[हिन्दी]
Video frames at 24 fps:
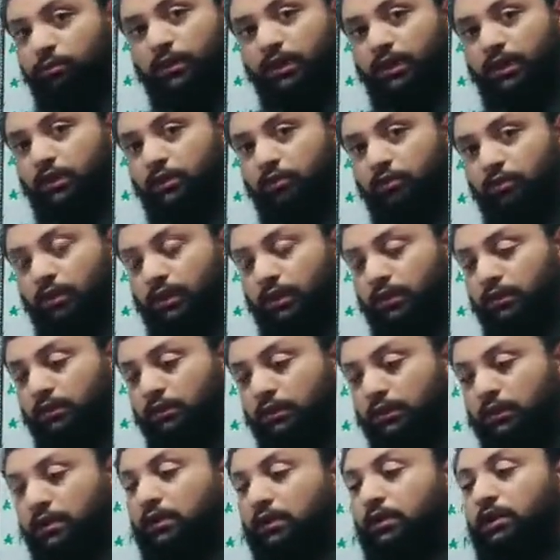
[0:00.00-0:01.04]
पूरा नहीं हुआ
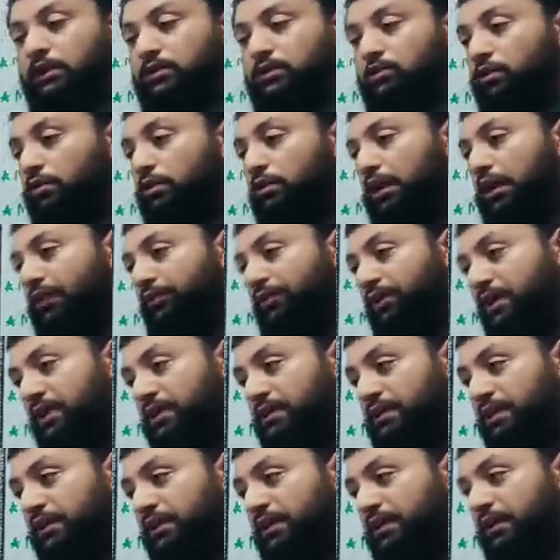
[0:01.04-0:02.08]
इसको काफी
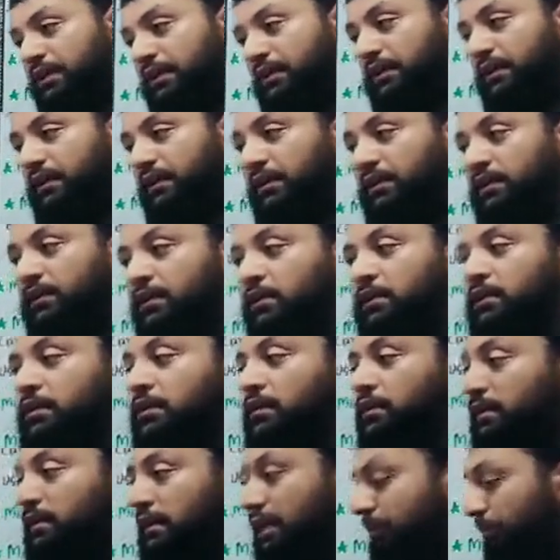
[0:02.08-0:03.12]
अर्सा के लिए रखे रखें
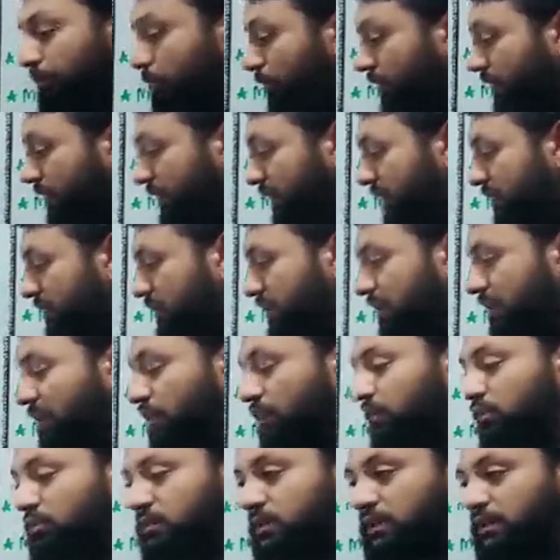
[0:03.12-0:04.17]
तब वो रिएक्शन क्या
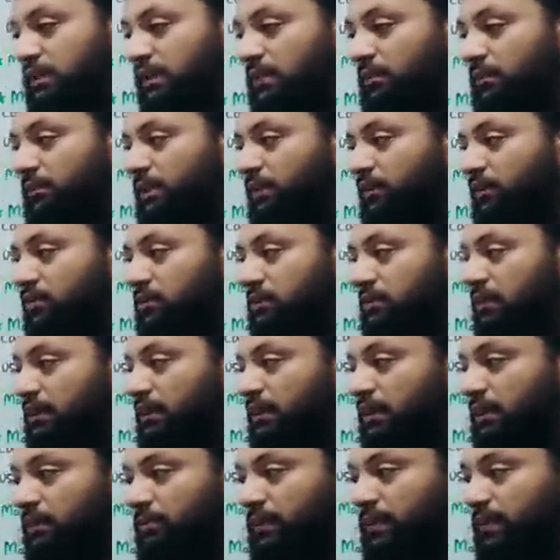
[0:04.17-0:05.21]
हो सकता है कम्प्लीट हो सकता है
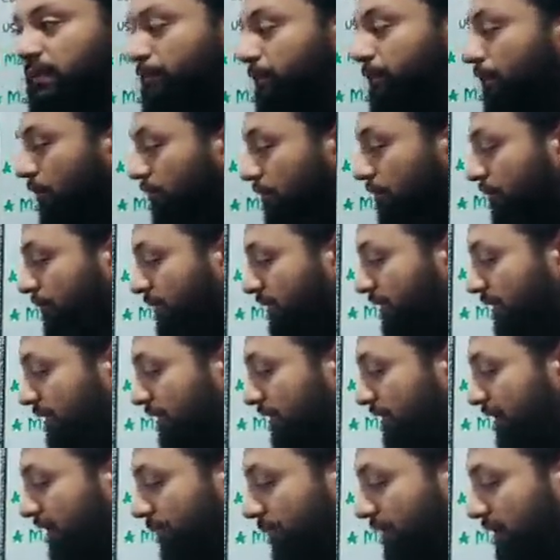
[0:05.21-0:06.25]
लेकिन फिर प्रॉब्लम है
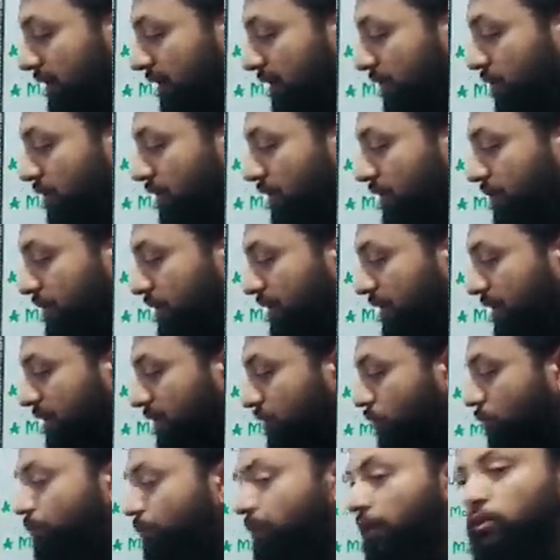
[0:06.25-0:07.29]
कि क्या पता वो नमी
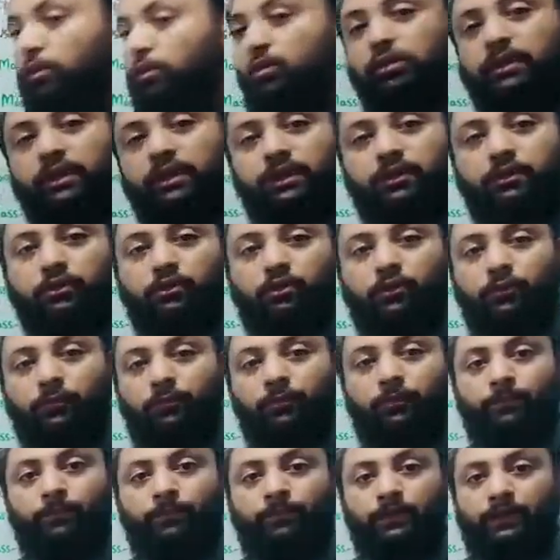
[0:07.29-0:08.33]
के ऊपर उड़ गई हो
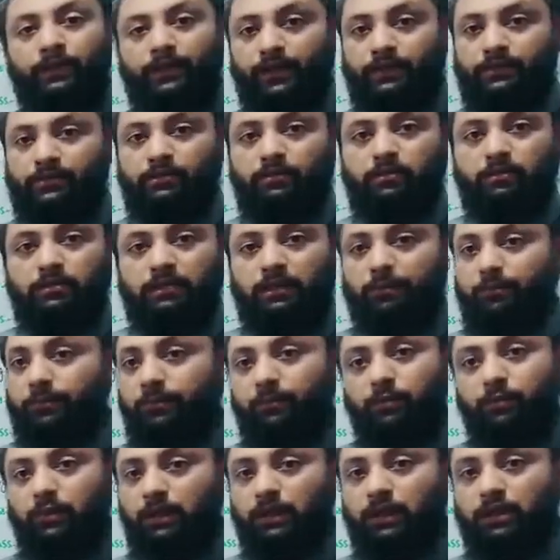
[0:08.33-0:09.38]
रिएक्शन तो तब भी
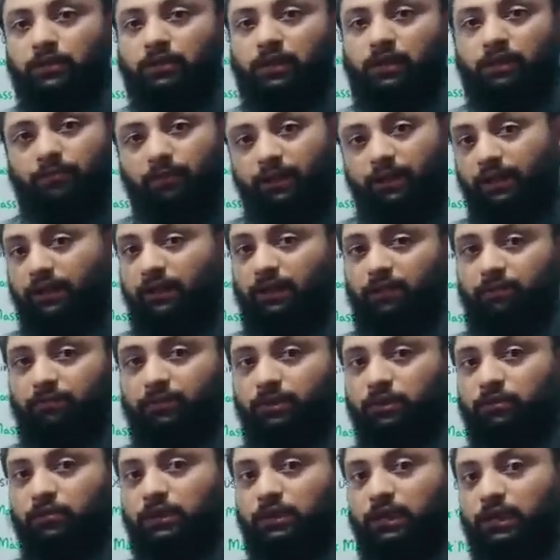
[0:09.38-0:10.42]
पूरा नहीं हुआ हमारा
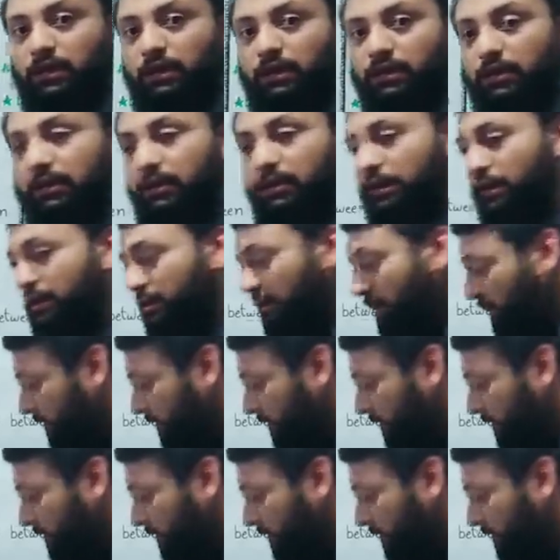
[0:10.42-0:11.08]
हमने तो क्या करना था